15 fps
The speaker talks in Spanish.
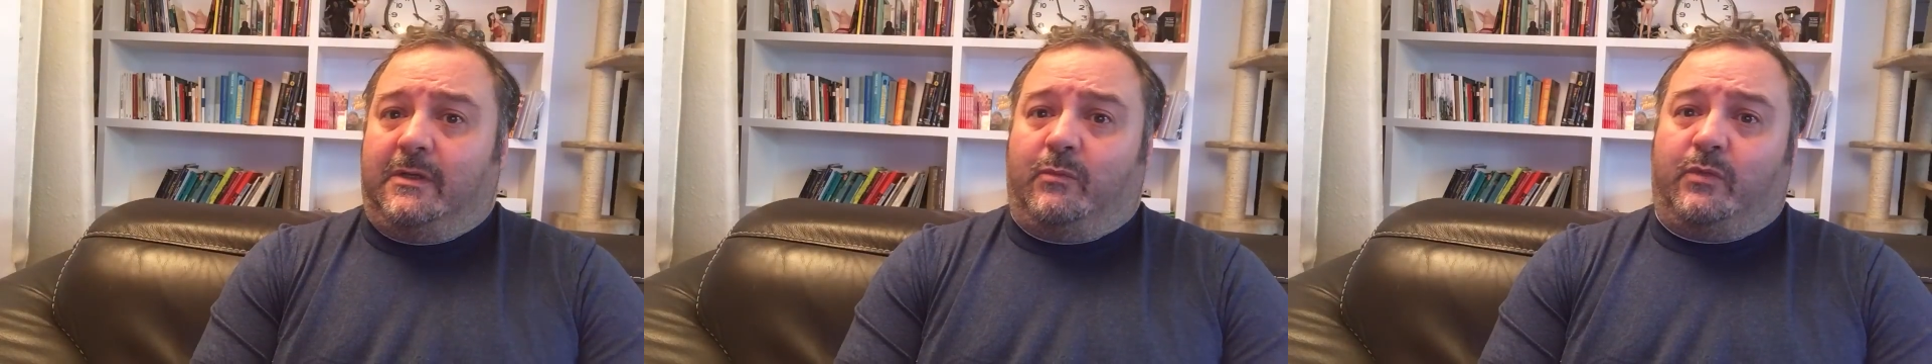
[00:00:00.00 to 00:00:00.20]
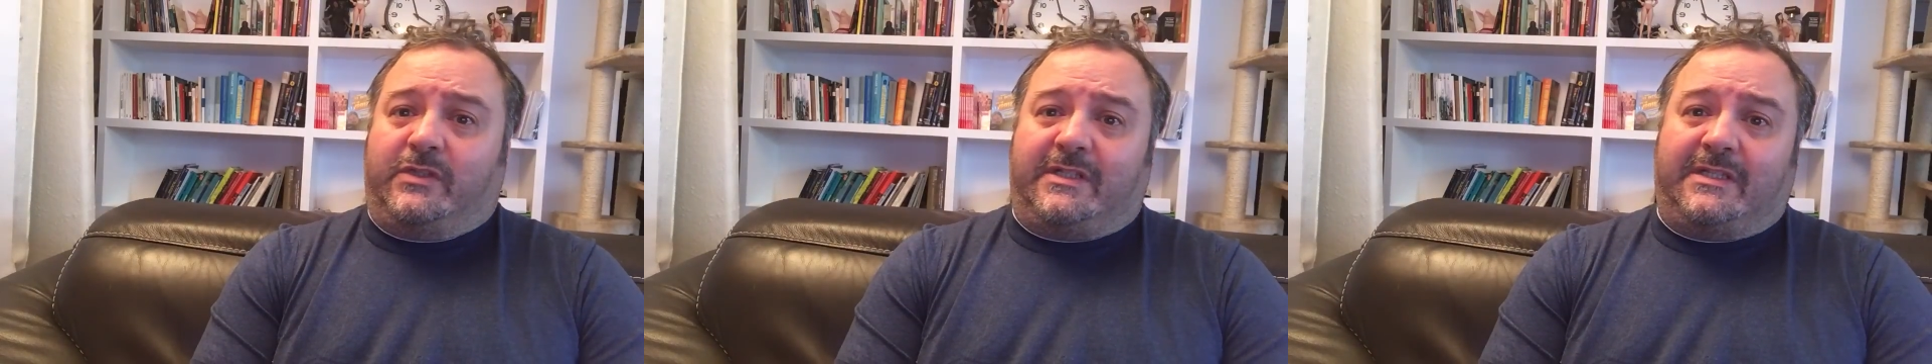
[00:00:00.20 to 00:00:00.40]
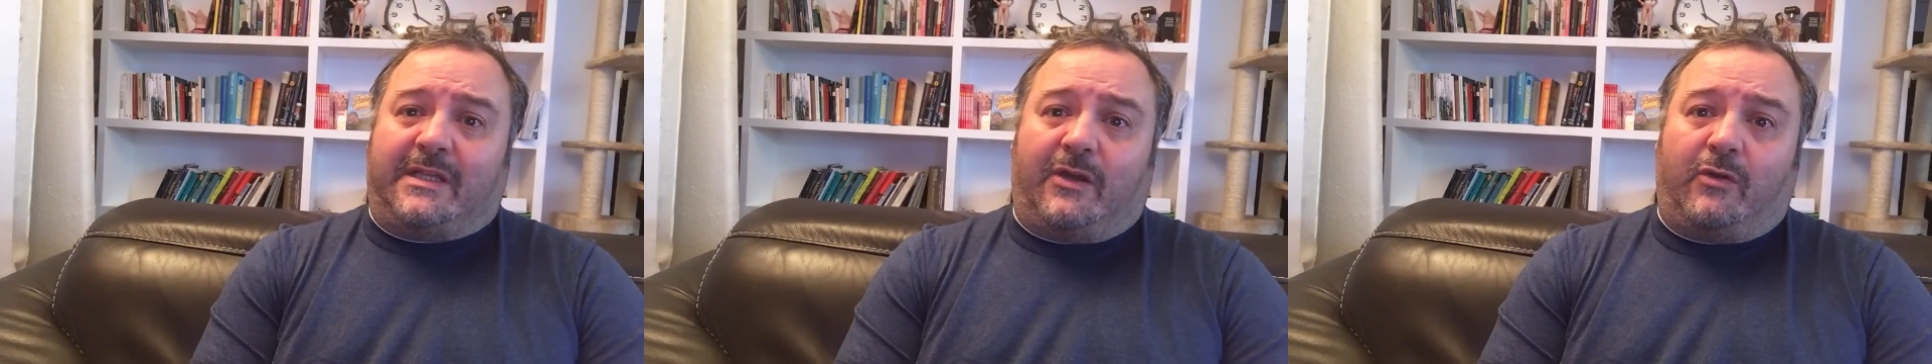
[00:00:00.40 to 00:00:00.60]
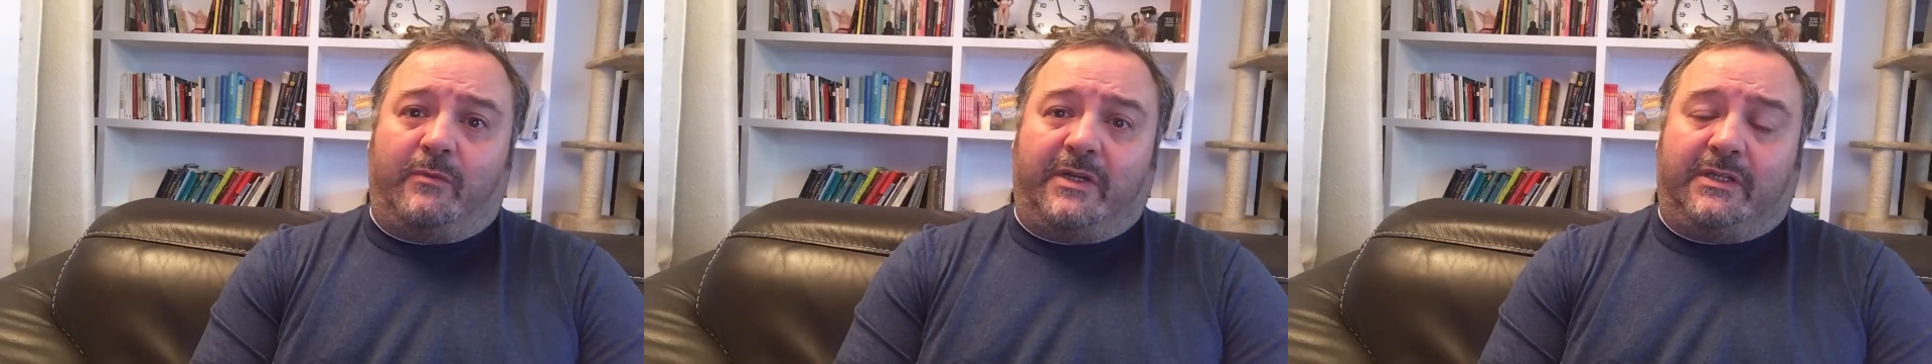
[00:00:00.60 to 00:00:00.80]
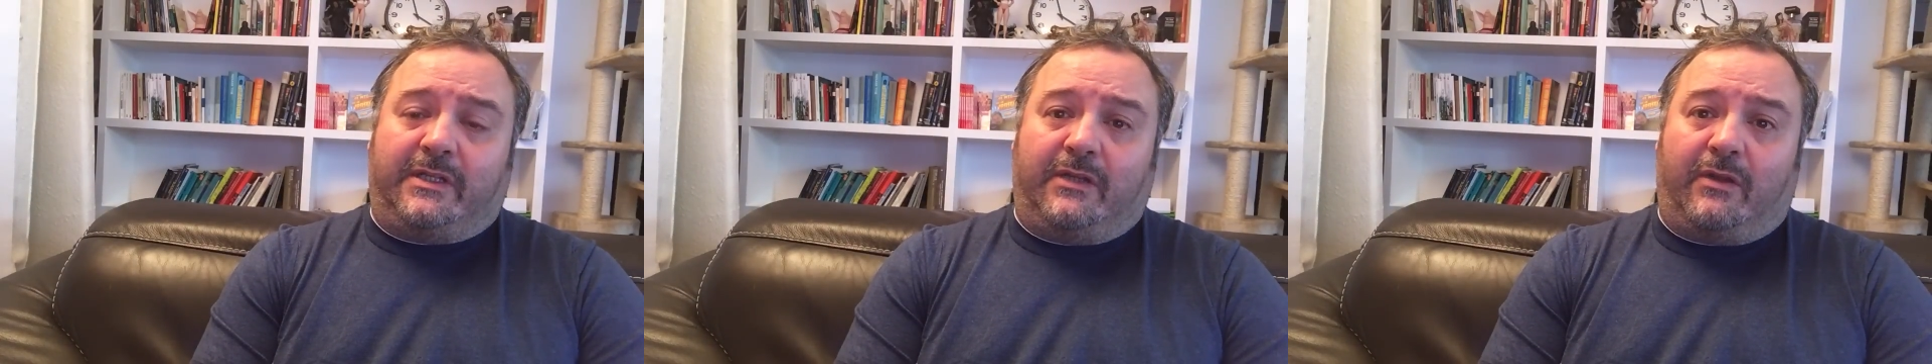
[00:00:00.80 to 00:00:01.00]
pues se está
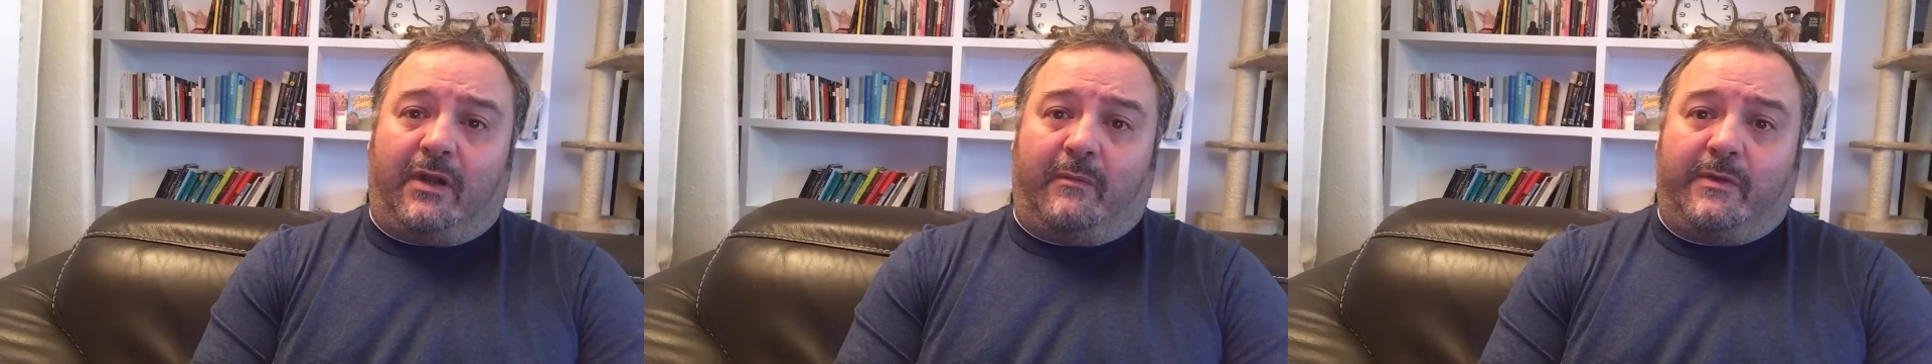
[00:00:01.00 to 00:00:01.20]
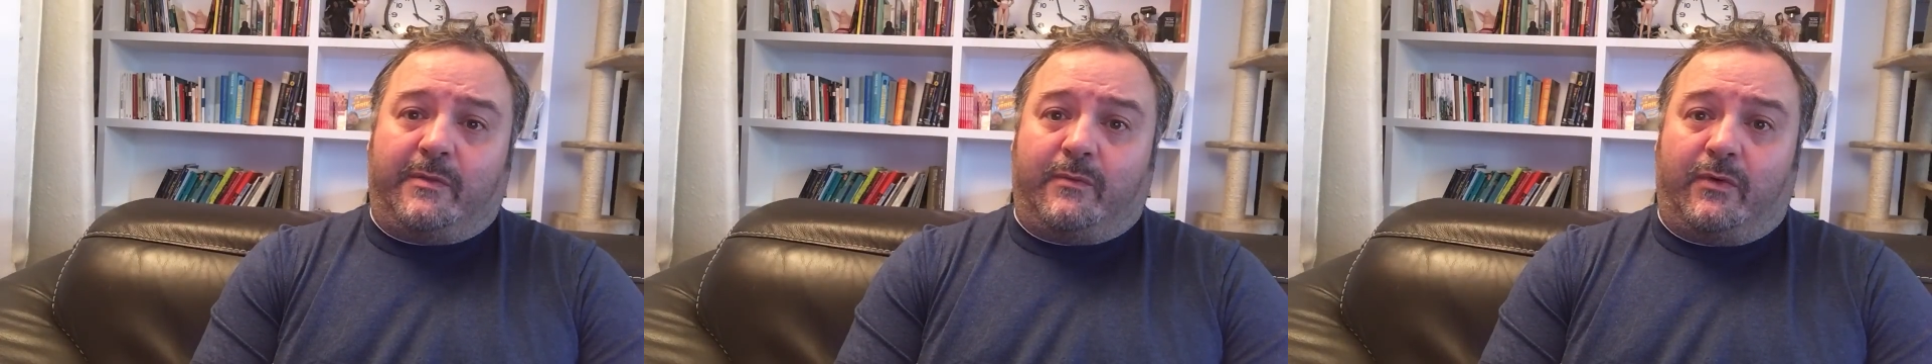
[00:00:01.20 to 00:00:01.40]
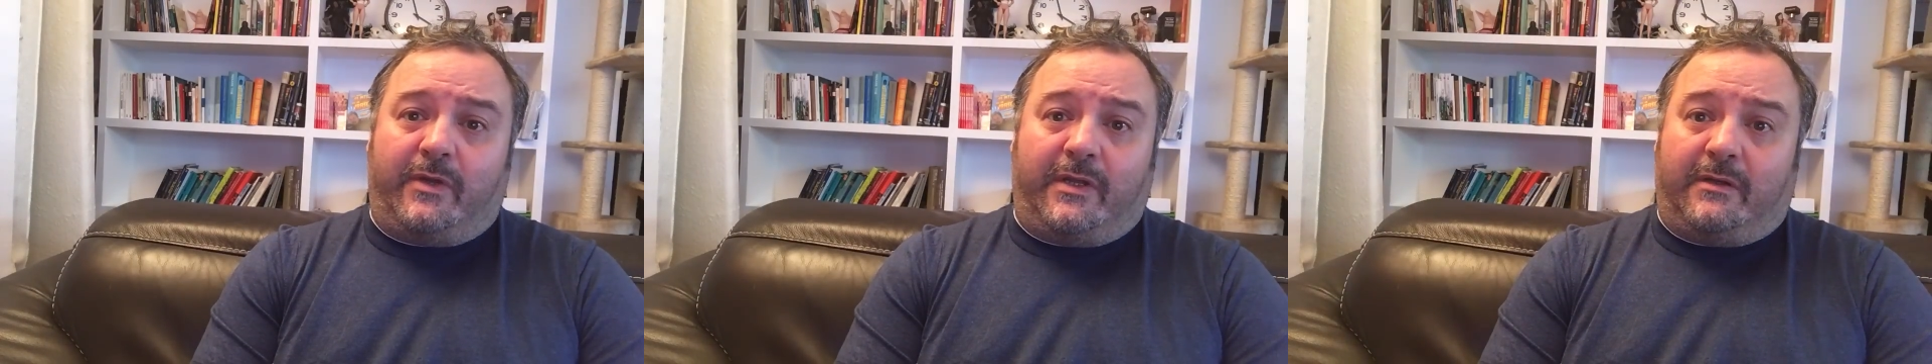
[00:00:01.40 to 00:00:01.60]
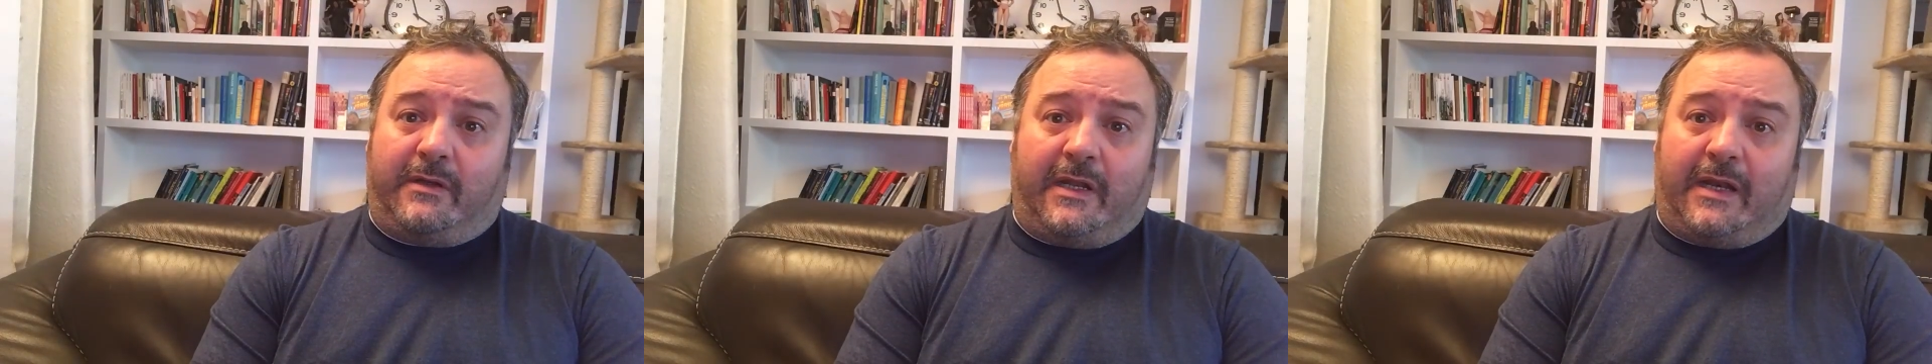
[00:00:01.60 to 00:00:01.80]
convirtiendo ahora mismo en,